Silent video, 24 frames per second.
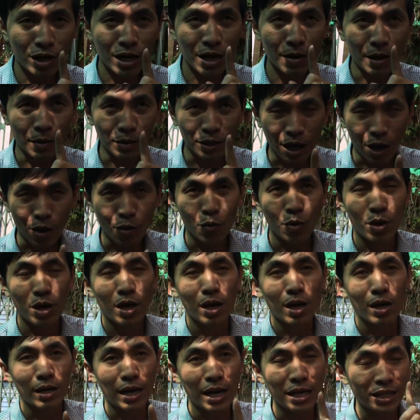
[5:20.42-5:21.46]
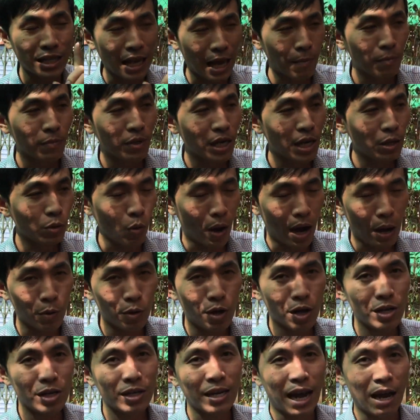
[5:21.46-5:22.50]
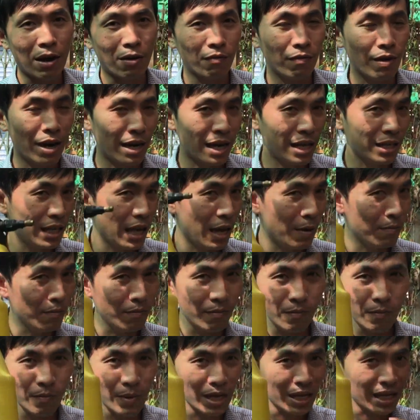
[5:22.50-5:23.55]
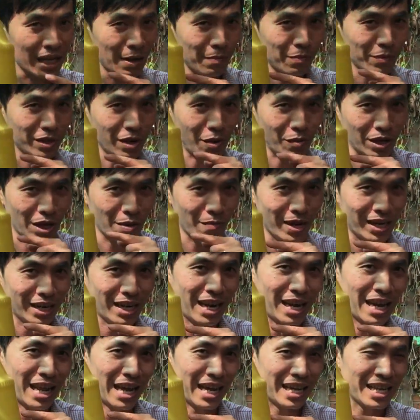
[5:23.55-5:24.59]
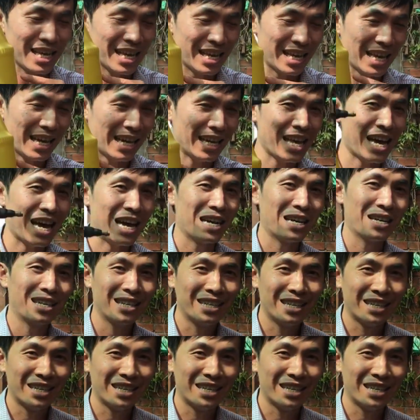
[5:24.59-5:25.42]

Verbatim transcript: người clip lần sau để xem kết quả của nó như nào và để xem bí kíp trong cái bình này là cái gì nha cả nhà